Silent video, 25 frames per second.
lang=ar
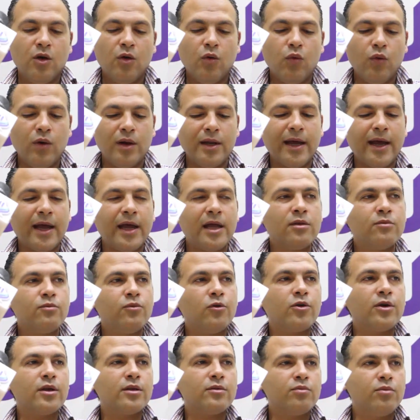ولا خد
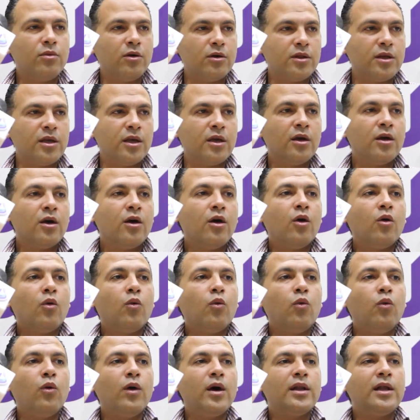بوكيت موني
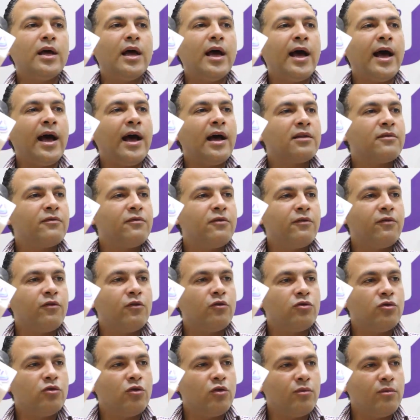ولا قعد في
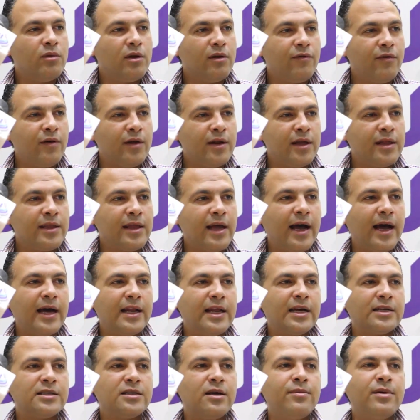فندق من الفنادق
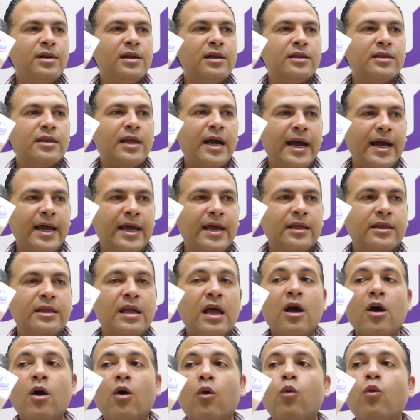على حساب الاتحاد
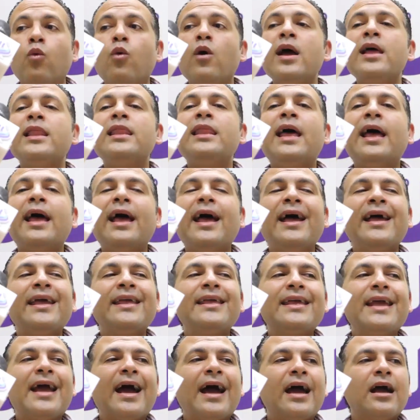ولا
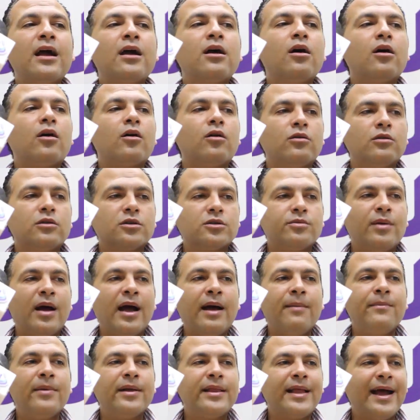اي حاجه خالص
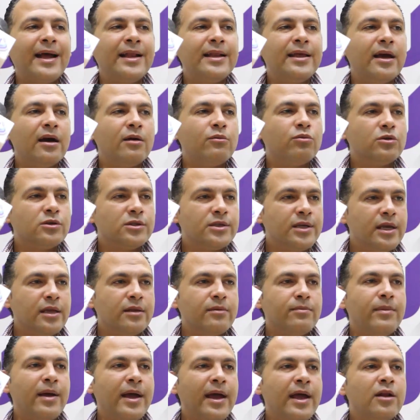محمد علي ابو زيد
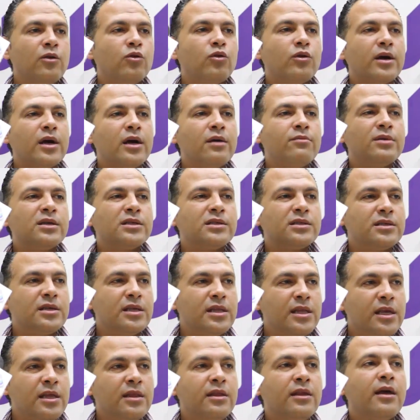بقاله خمس
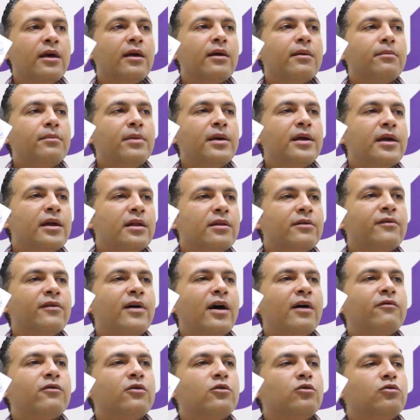سنين
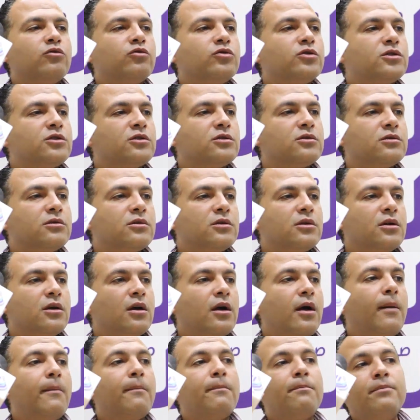بيدفع فلوس
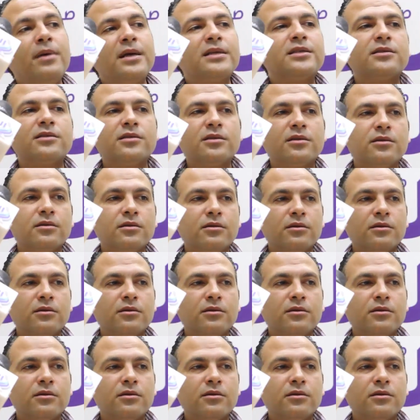بس